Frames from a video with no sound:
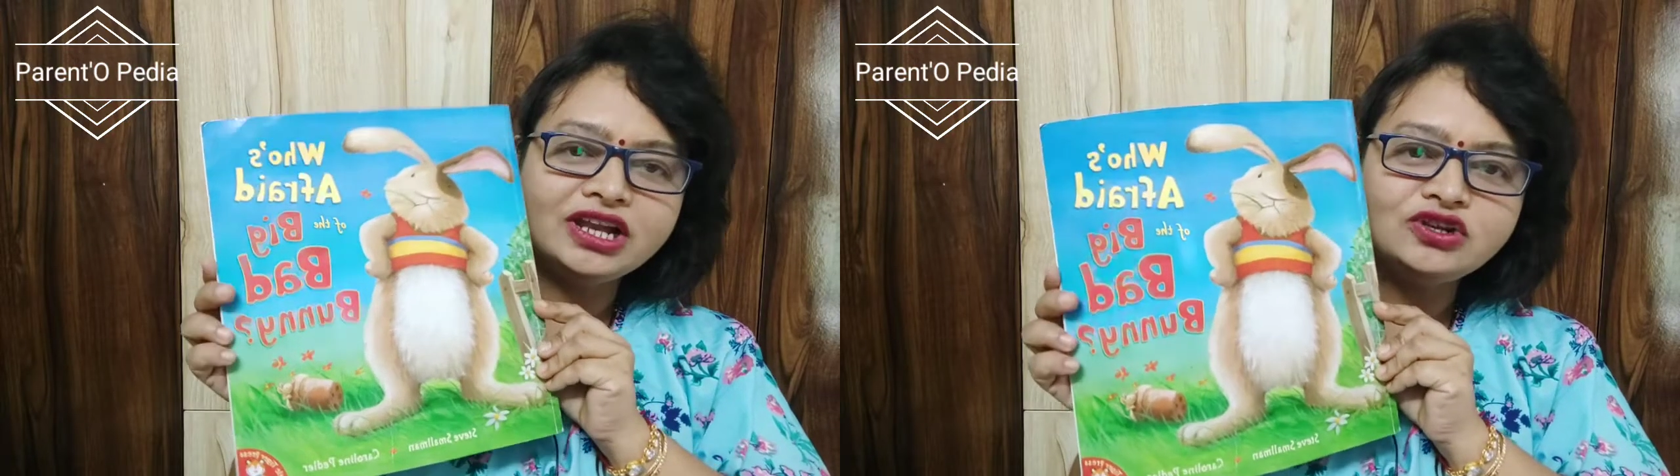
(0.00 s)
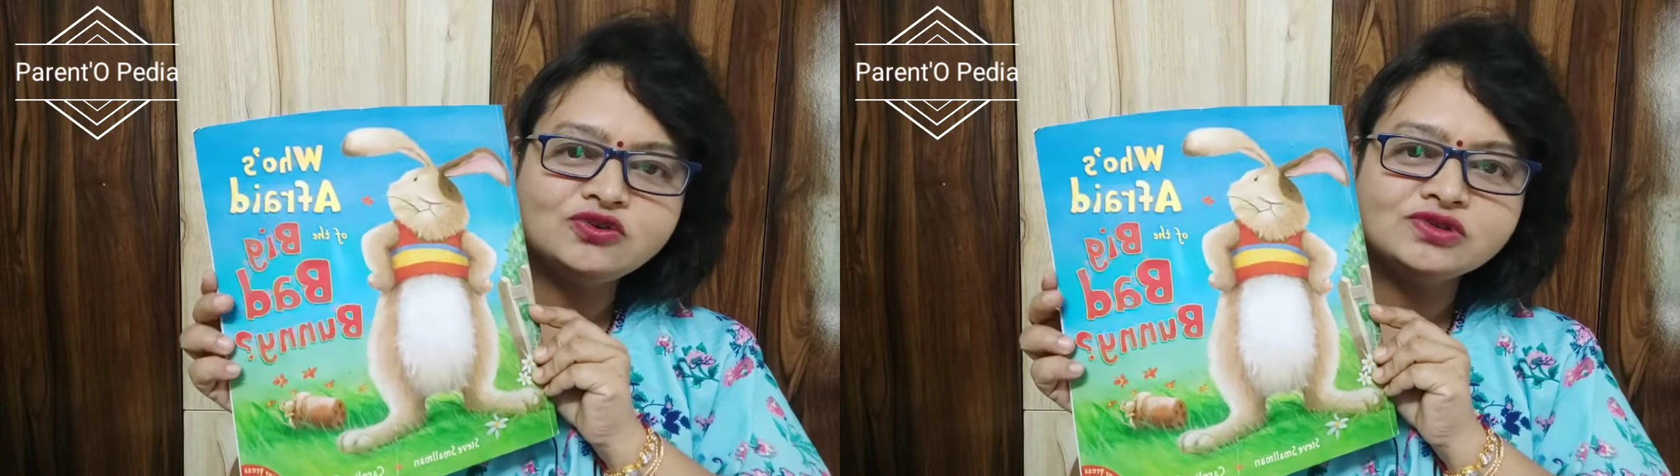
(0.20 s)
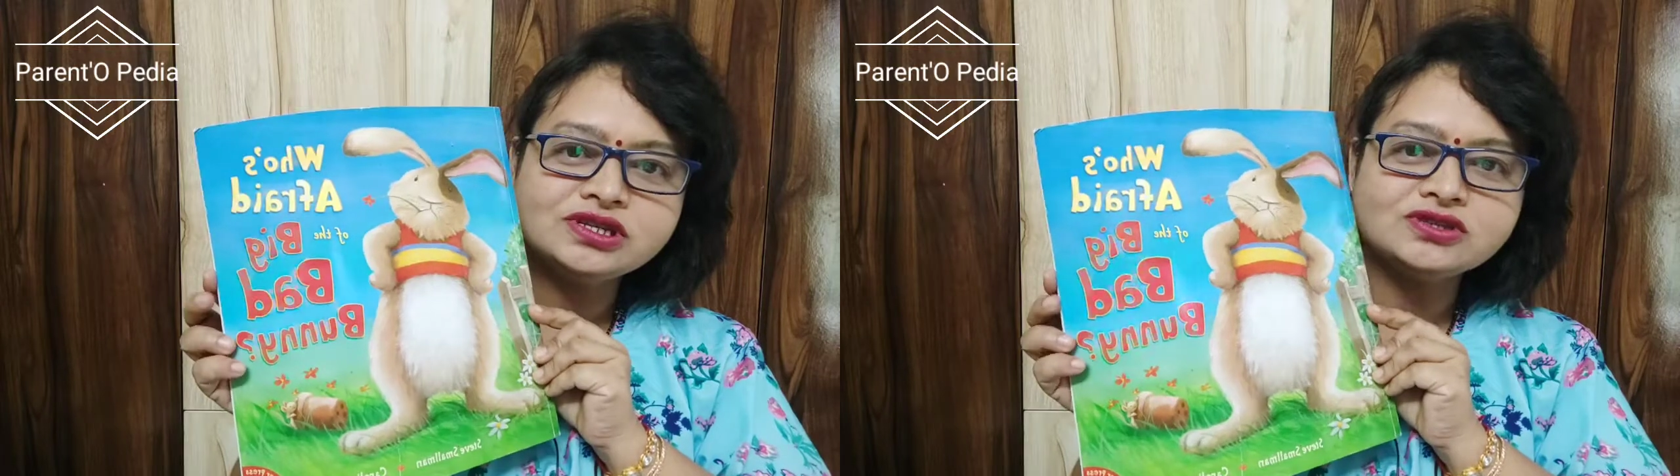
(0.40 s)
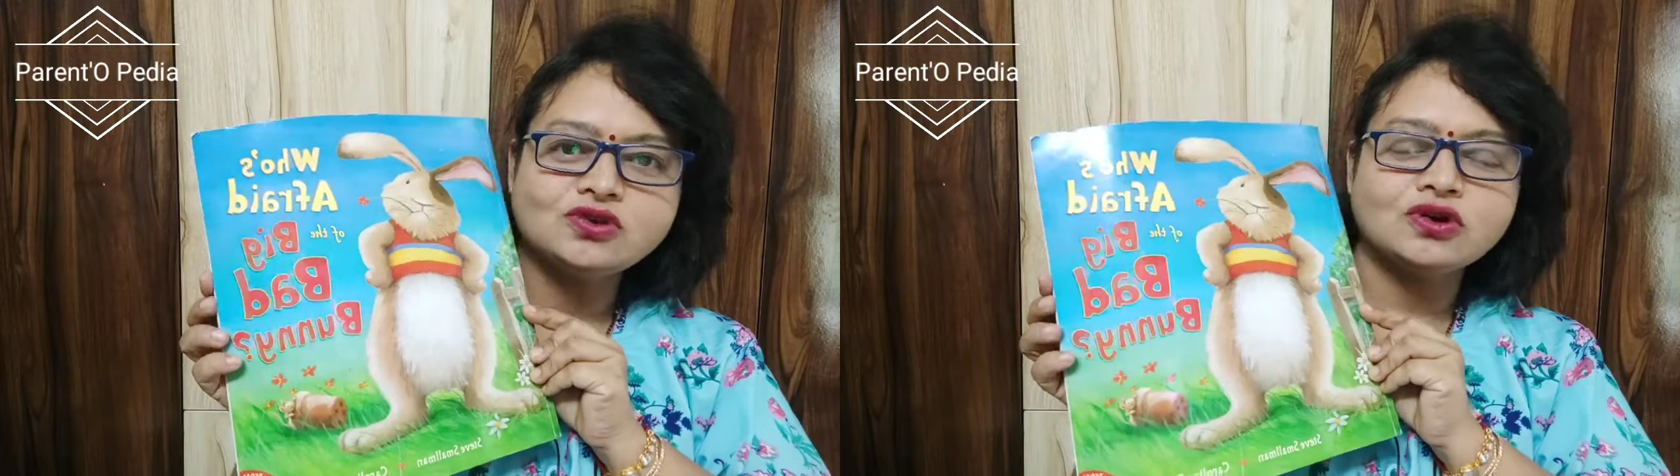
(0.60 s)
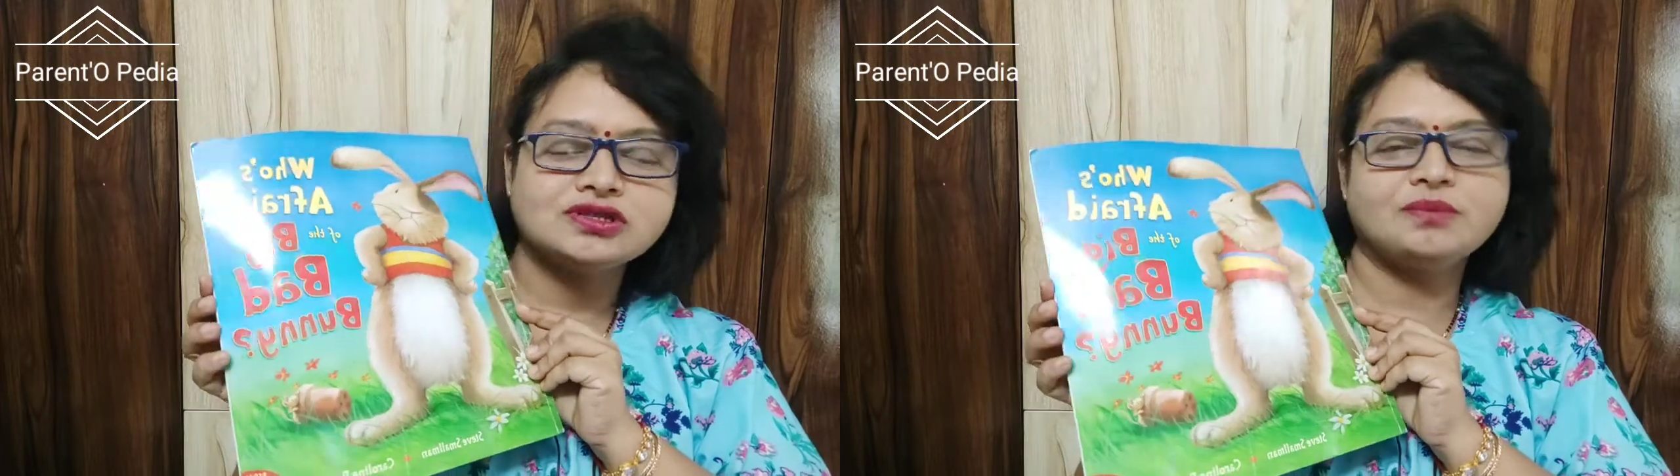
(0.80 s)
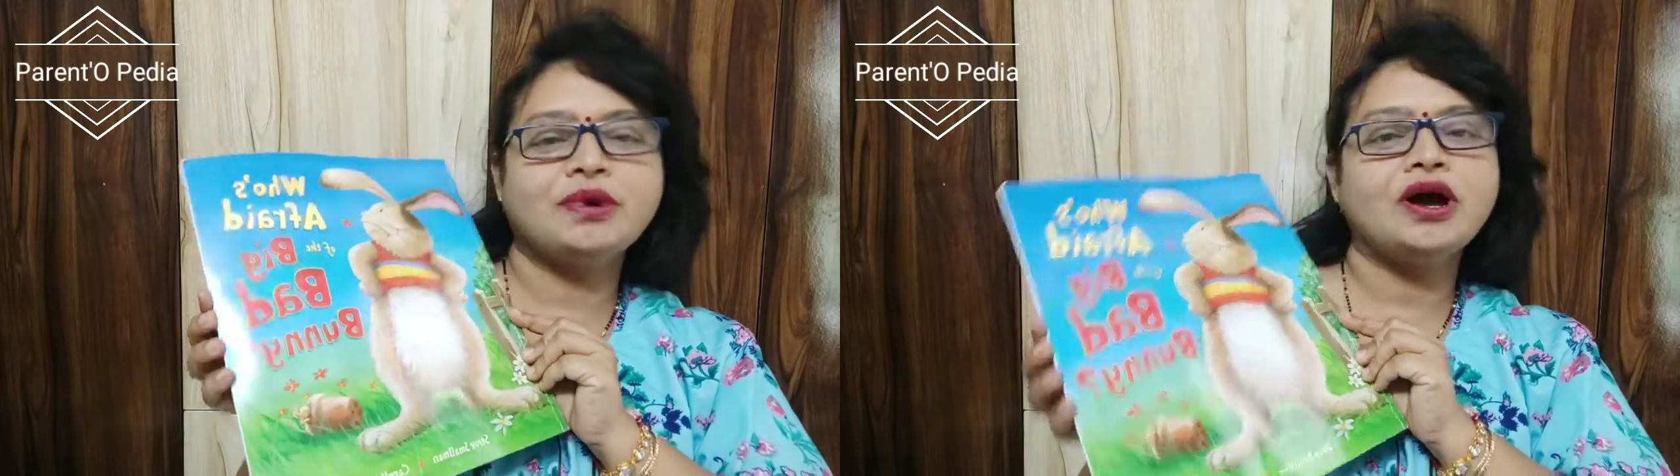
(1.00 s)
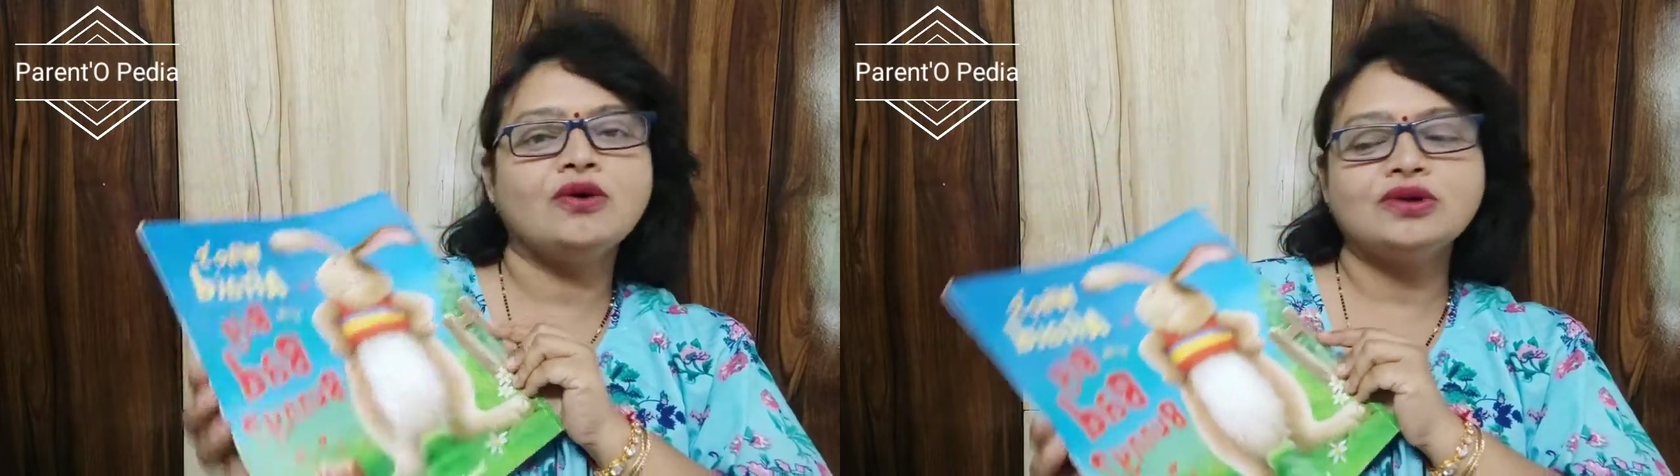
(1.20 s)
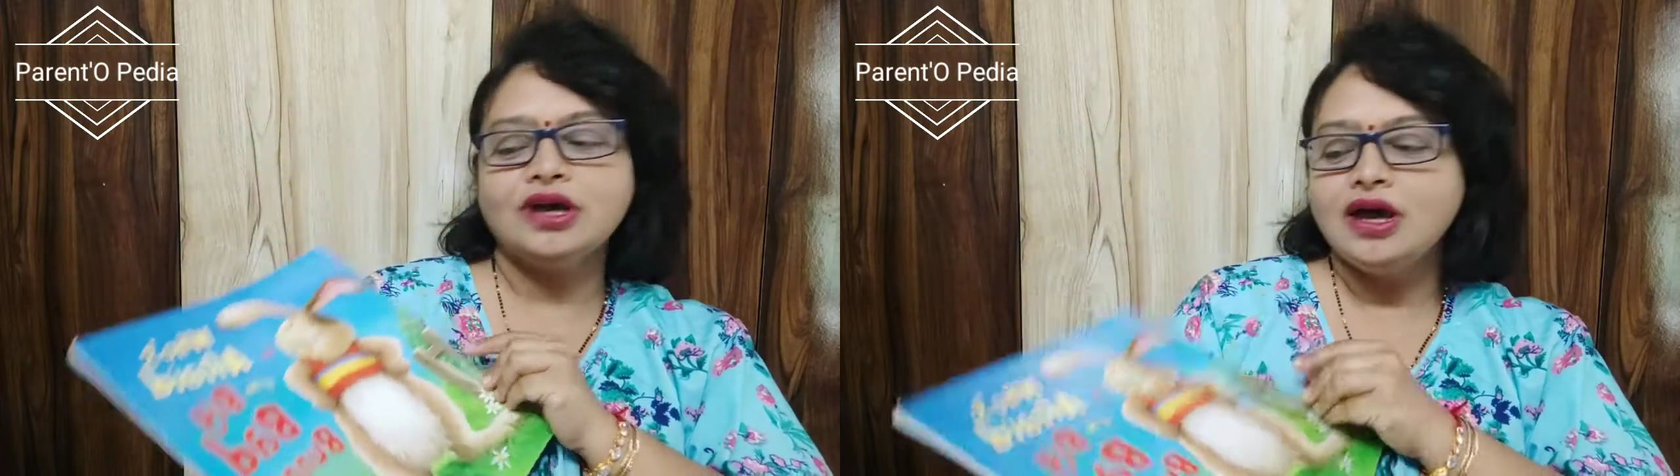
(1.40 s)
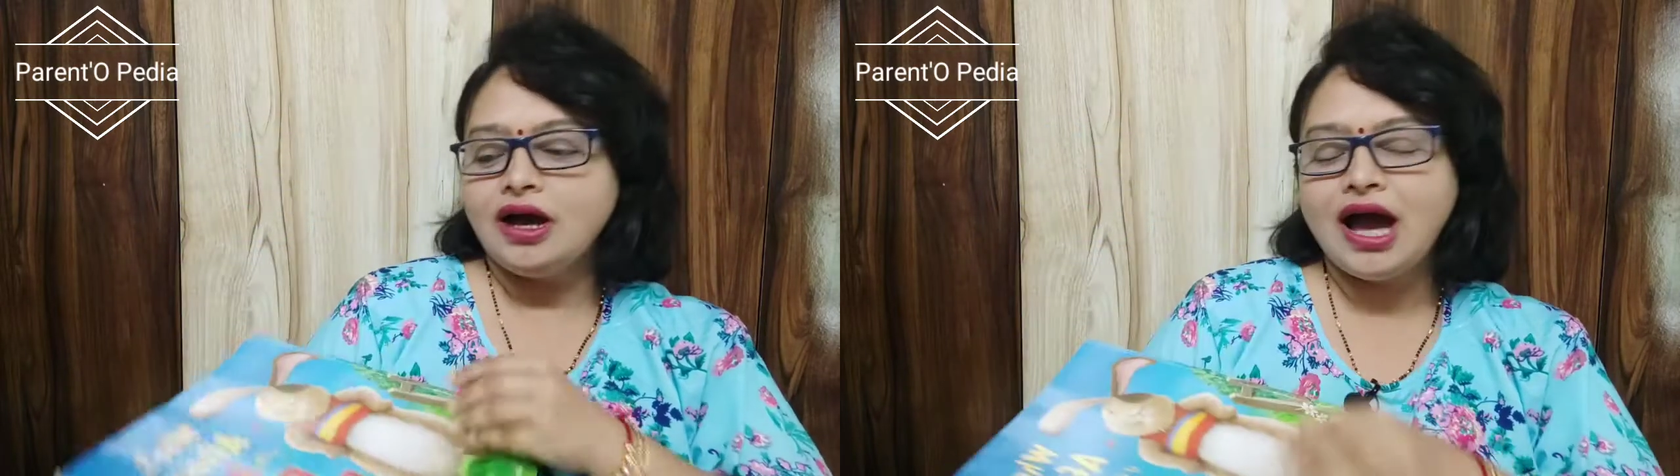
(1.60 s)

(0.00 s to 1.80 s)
वैल्यूज दिस टॉक्स अबाउट